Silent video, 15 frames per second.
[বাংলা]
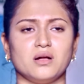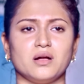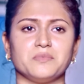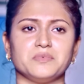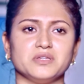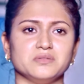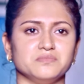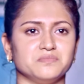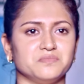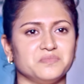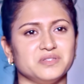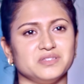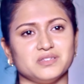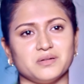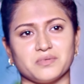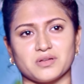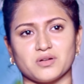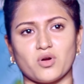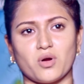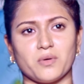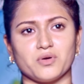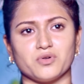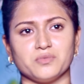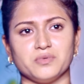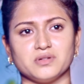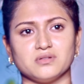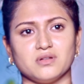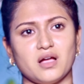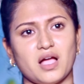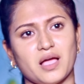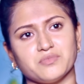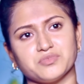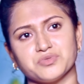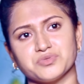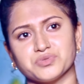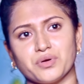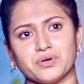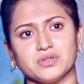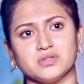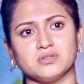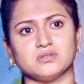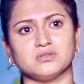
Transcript: আপনি প্লিজ আমাকে ক্ষমা করবেন আই এম সো সরি